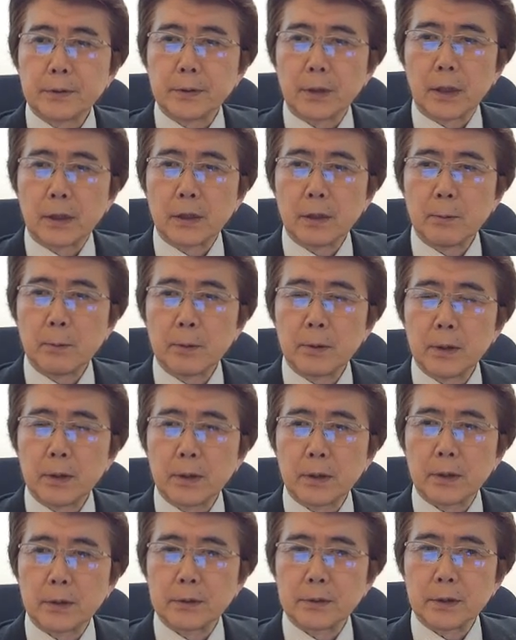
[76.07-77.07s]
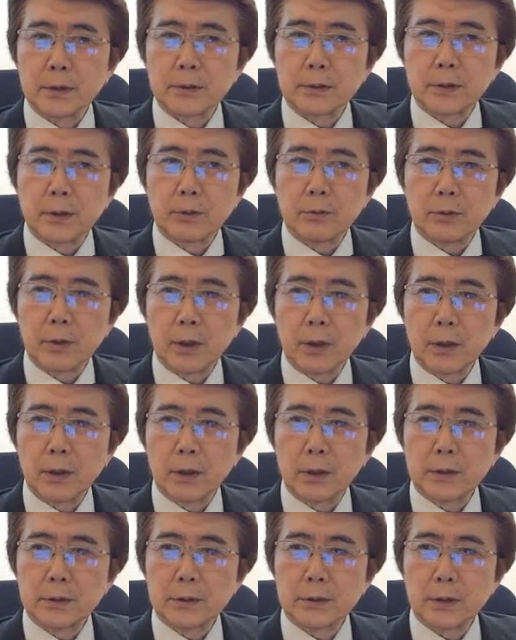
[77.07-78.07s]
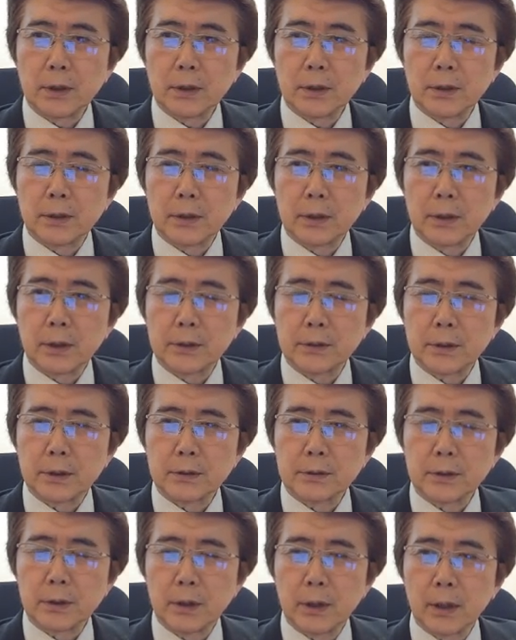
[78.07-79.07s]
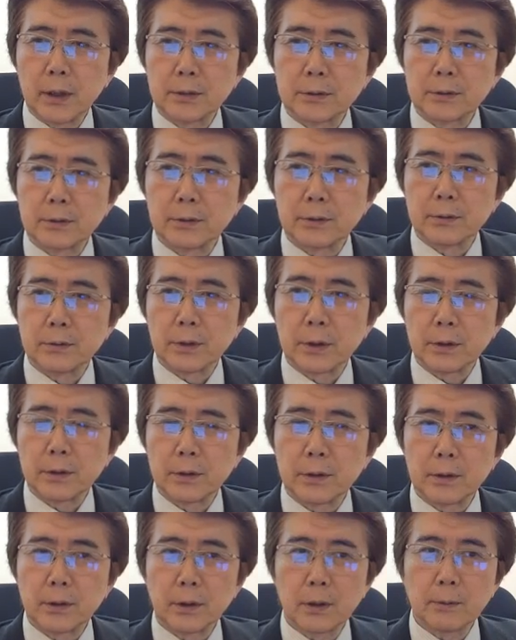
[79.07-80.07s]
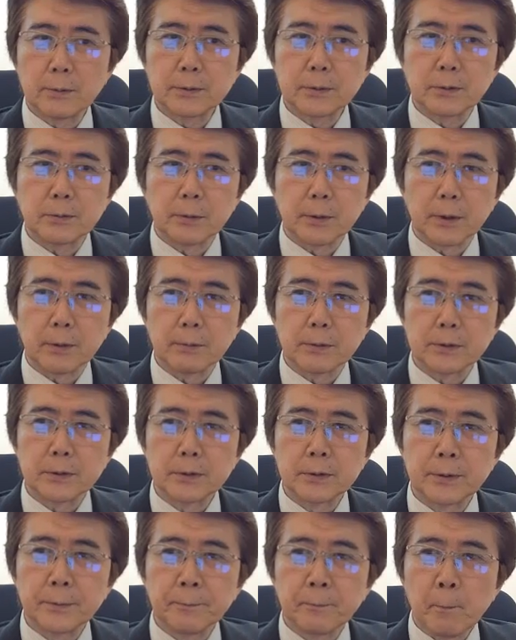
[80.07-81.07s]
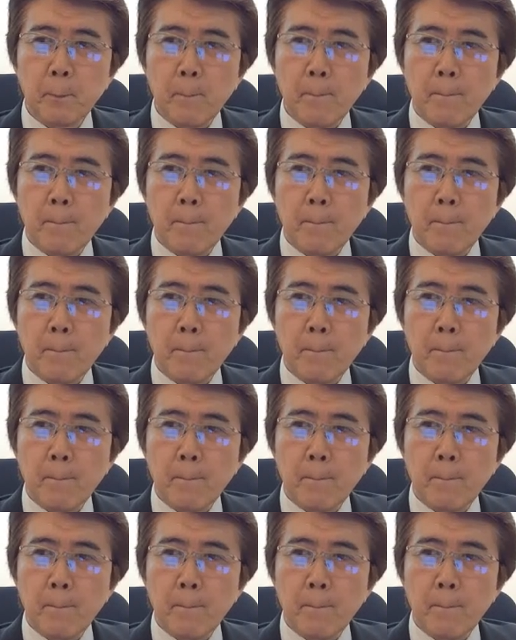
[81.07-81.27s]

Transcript: ですから頭の中で雑念を転換しないで、ただひたすら流すっていうのをやっていただきますと分かります。